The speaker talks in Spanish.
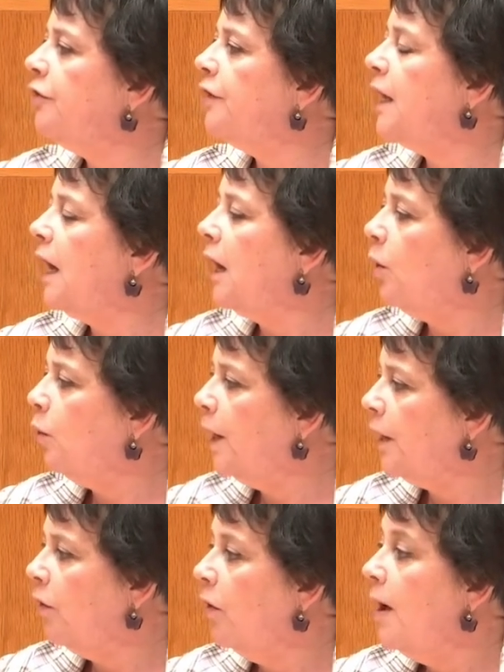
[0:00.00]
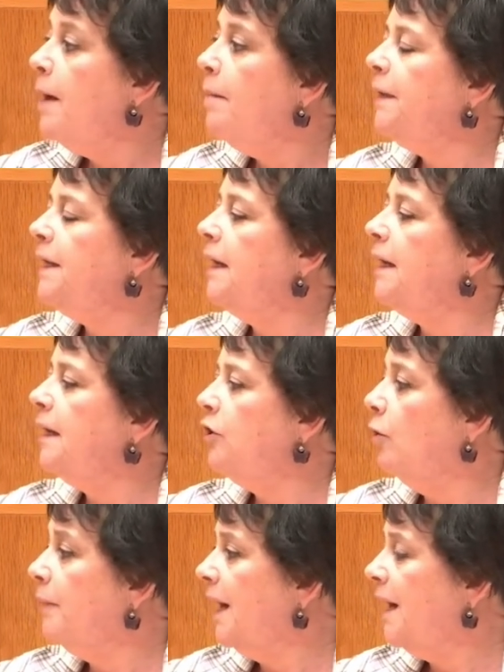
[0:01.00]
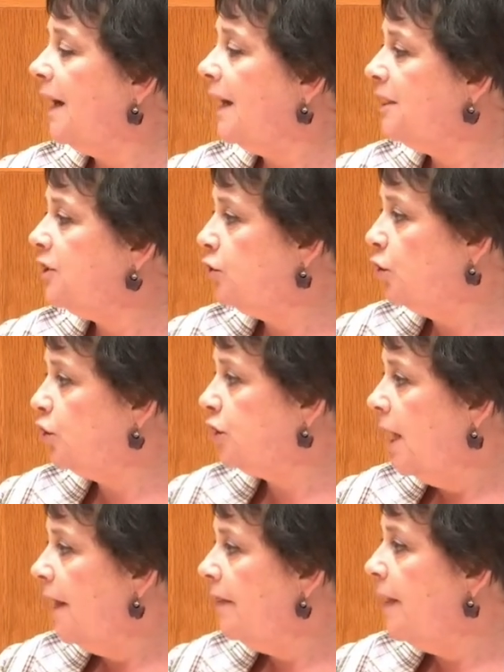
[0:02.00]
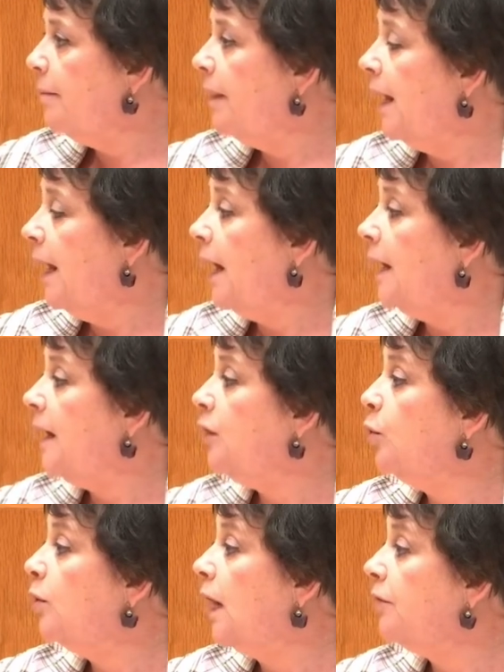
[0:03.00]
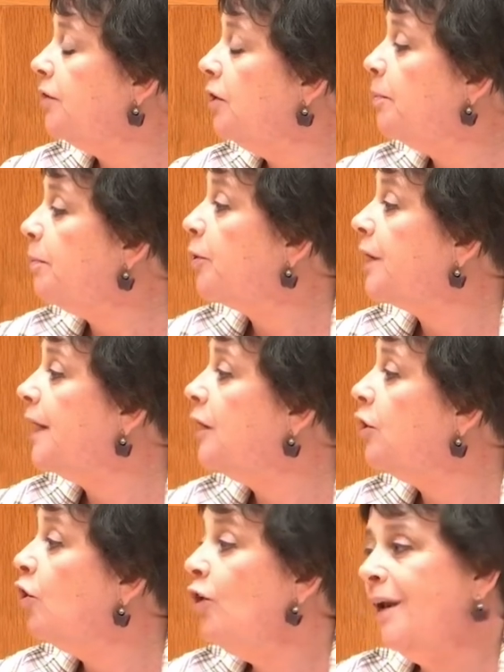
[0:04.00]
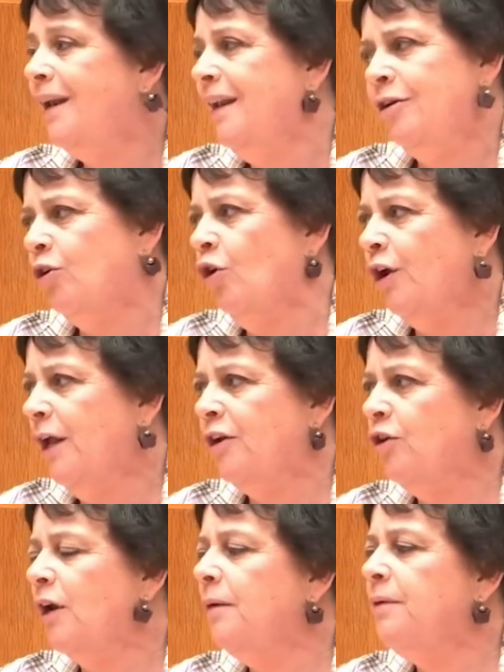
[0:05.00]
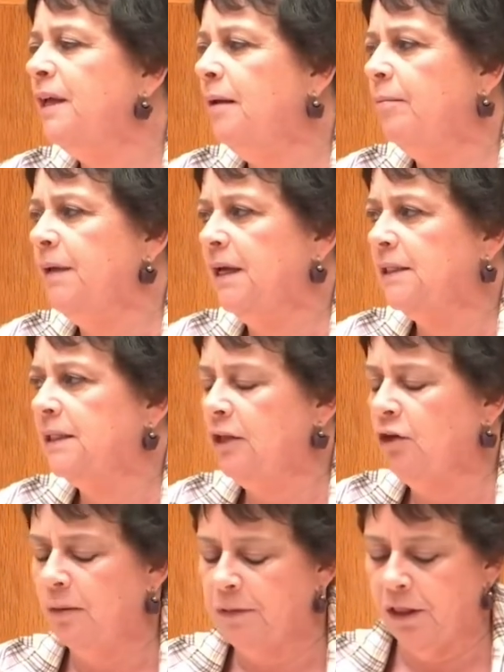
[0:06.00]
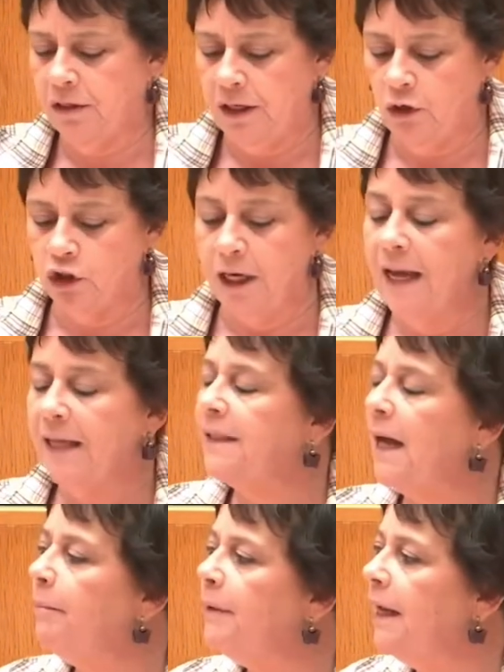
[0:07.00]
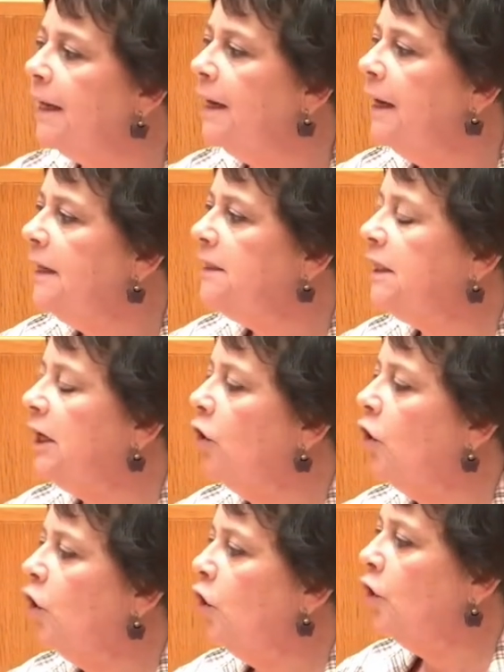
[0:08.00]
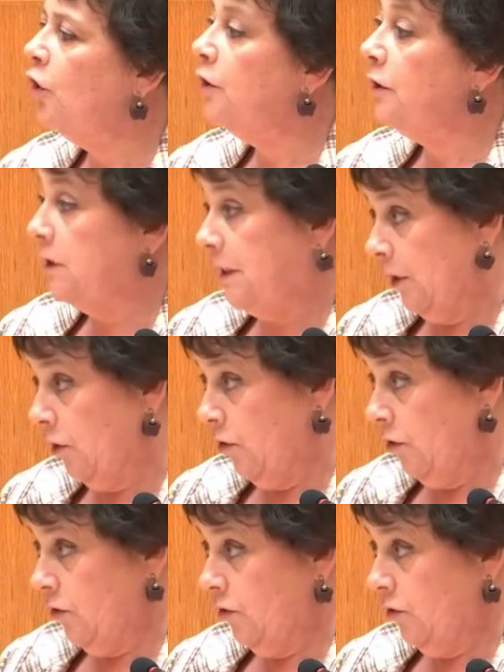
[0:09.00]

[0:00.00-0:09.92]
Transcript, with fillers: de acuerdo. Mire, no me haga gestos de mala educación porque no, no, le, no le vienen bien, señora Manzanos. También sigo, sigo,